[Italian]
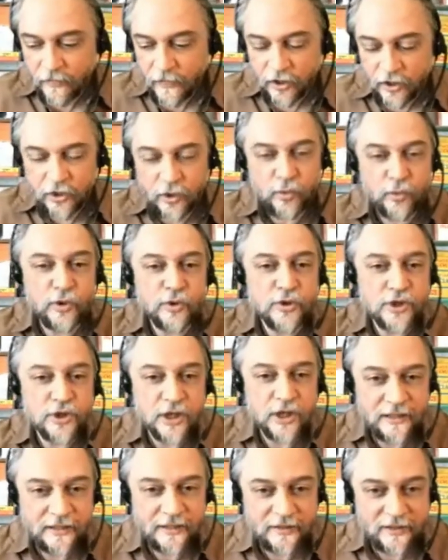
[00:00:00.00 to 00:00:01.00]
di cui
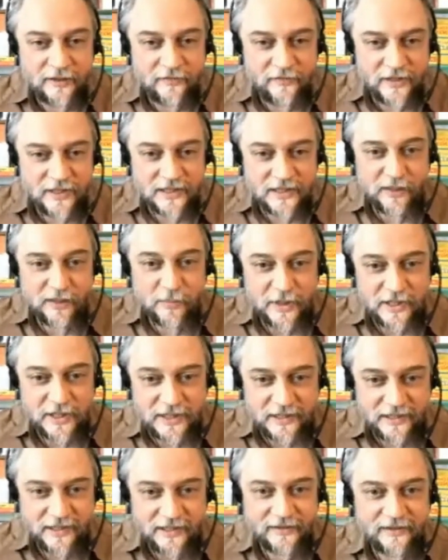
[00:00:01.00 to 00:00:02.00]
uscirà l'intervista del
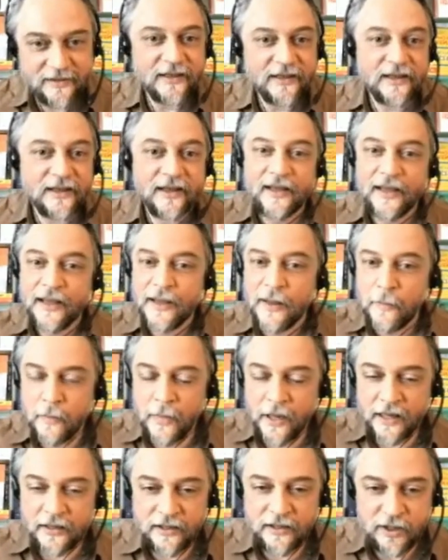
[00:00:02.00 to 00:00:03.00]
presidente
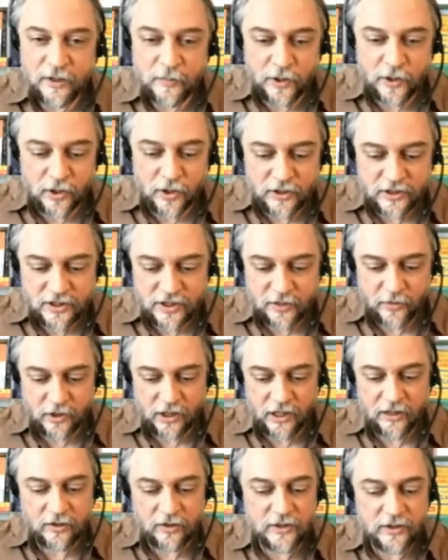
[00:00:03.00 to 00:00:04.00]
martedì prossimo
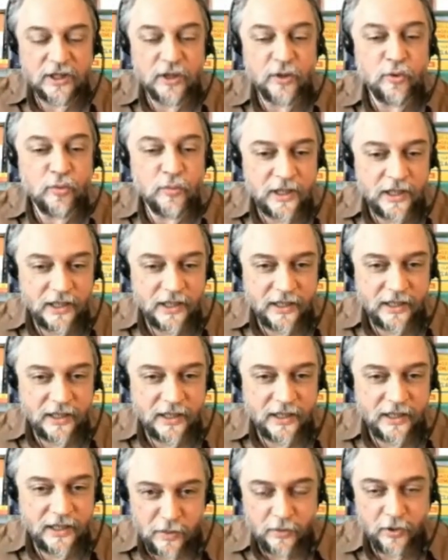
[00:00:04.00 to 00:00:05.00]
nella nostra rubrica al
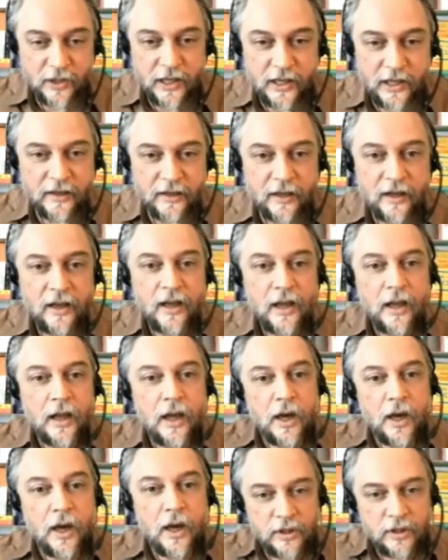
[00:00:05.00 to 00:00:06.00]
MIP On Air.
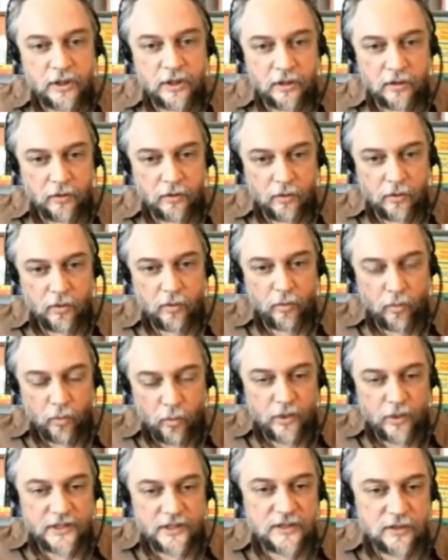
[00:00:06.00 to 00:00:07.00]
Quindi
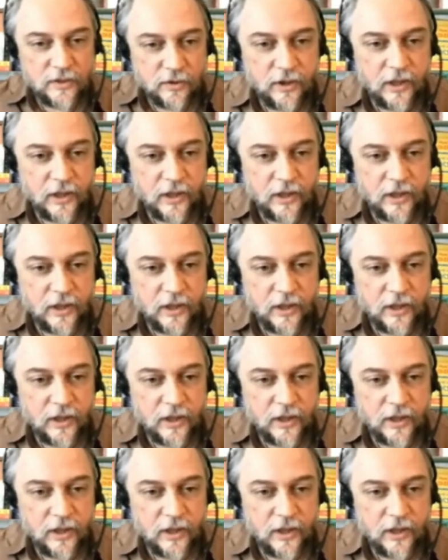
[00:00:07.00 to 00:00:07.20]
questo